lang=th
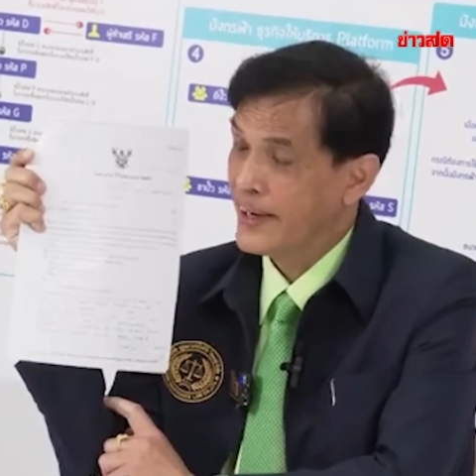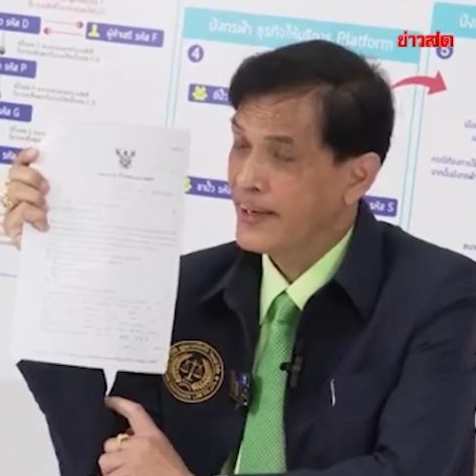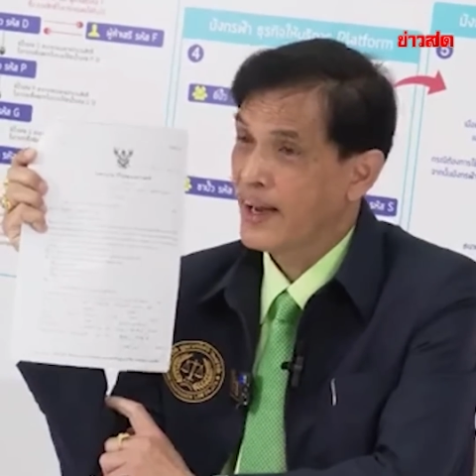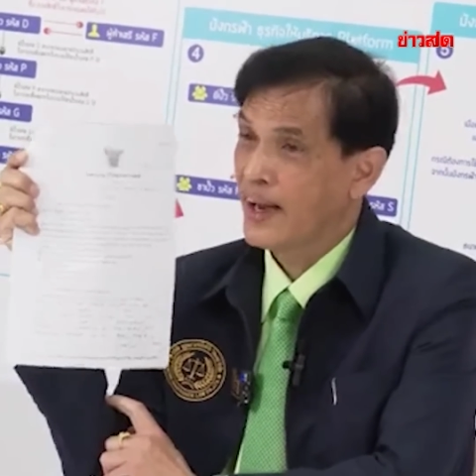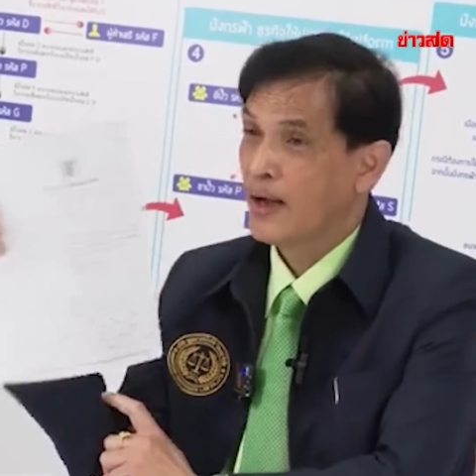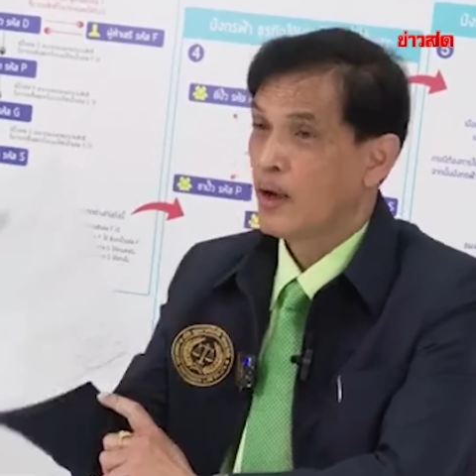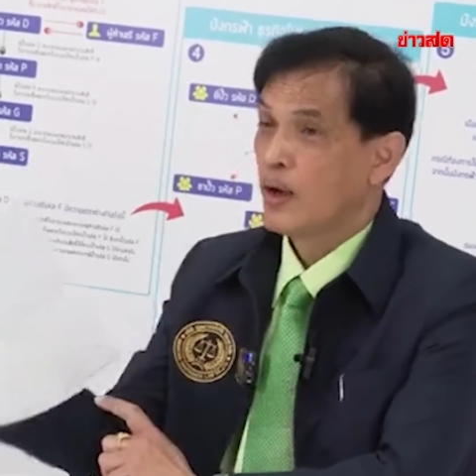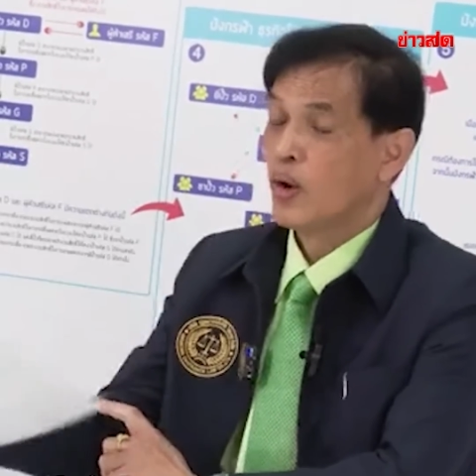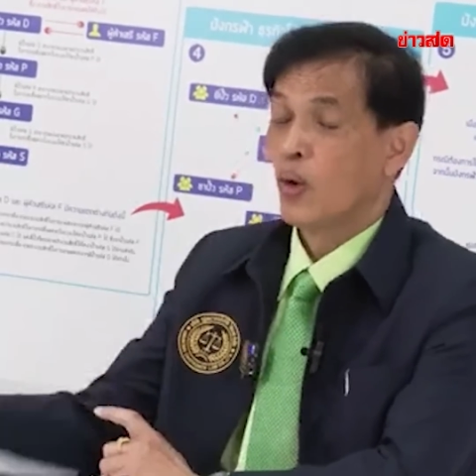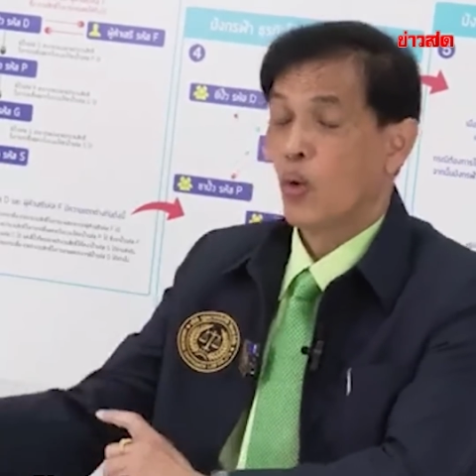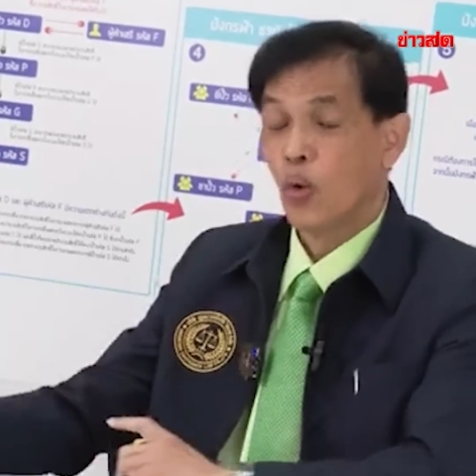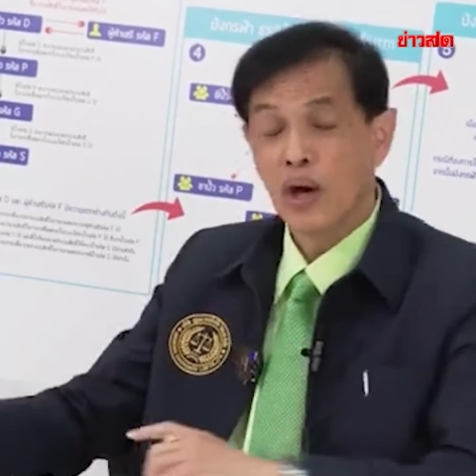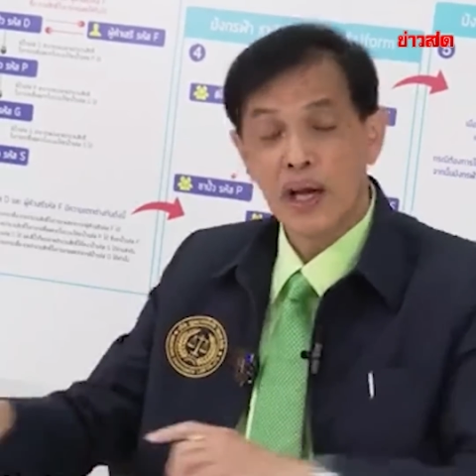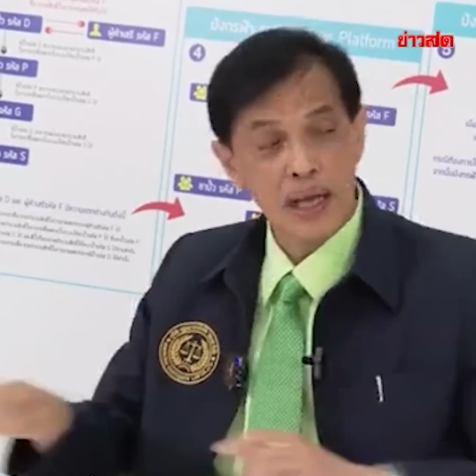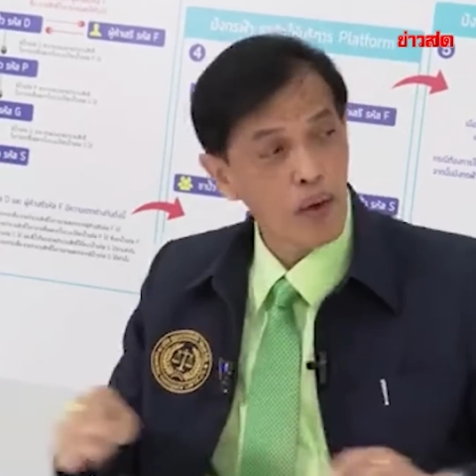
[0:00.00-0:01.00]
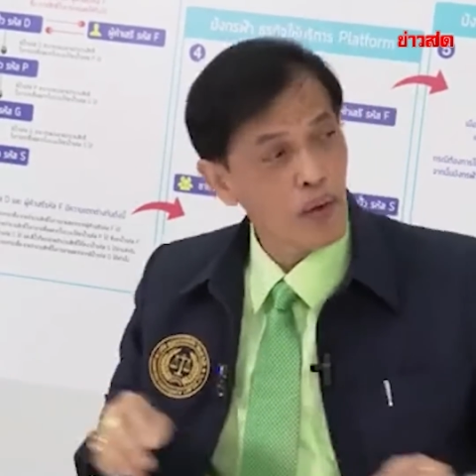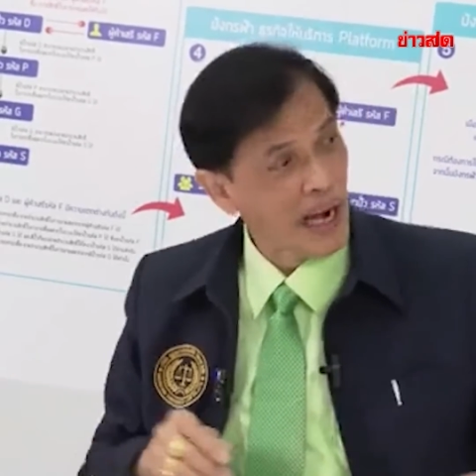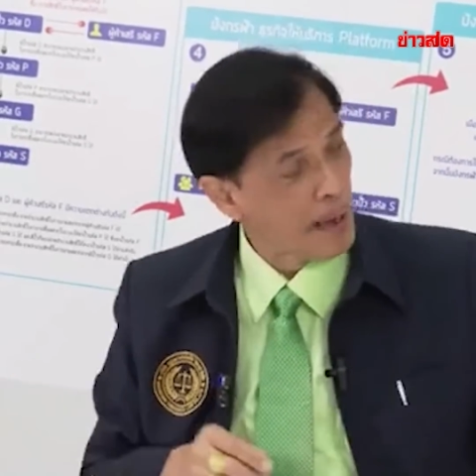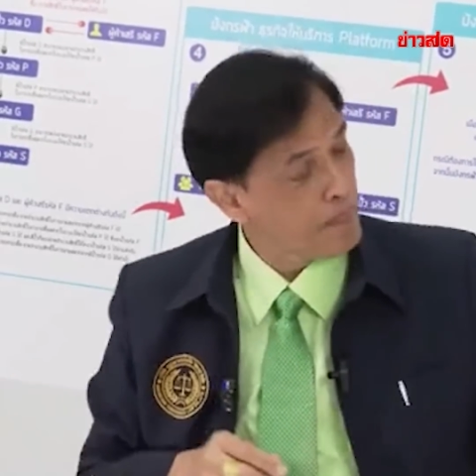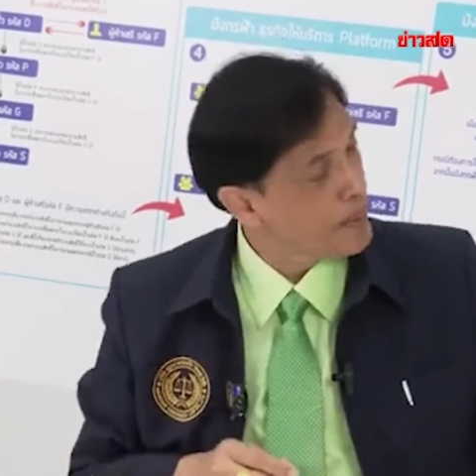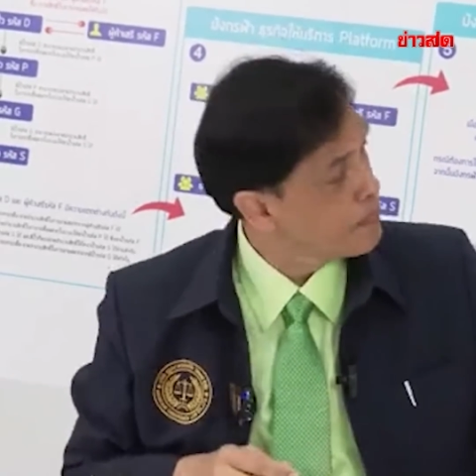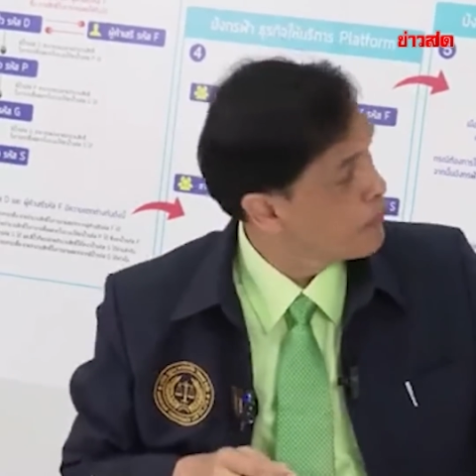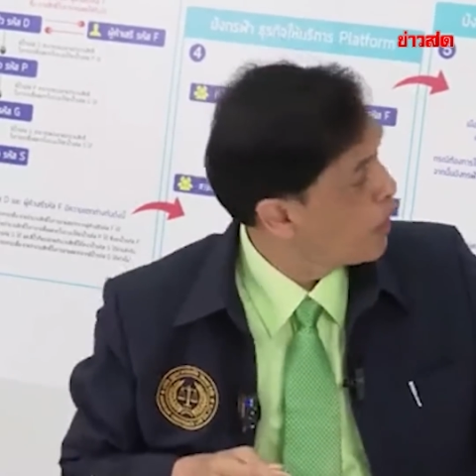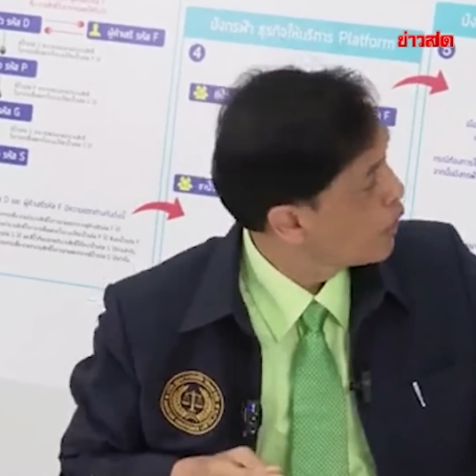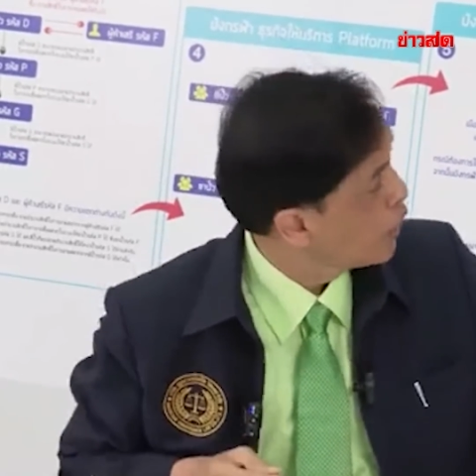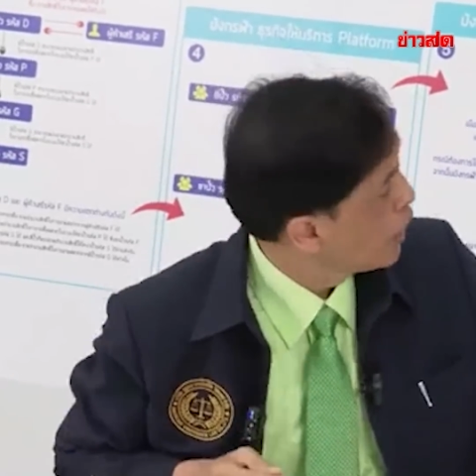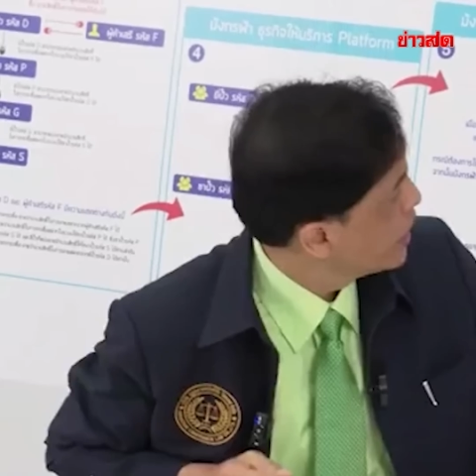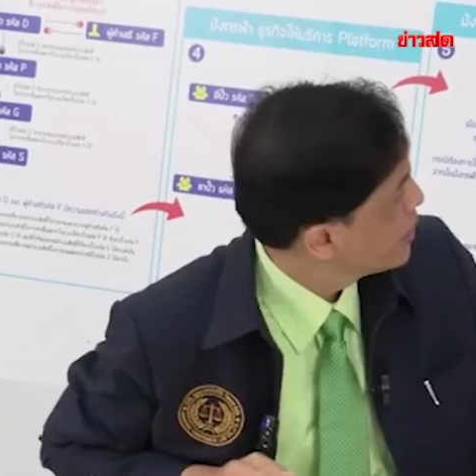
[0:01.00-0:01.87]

เนี่ยคุณเหลียวหลังไปมองหน่อย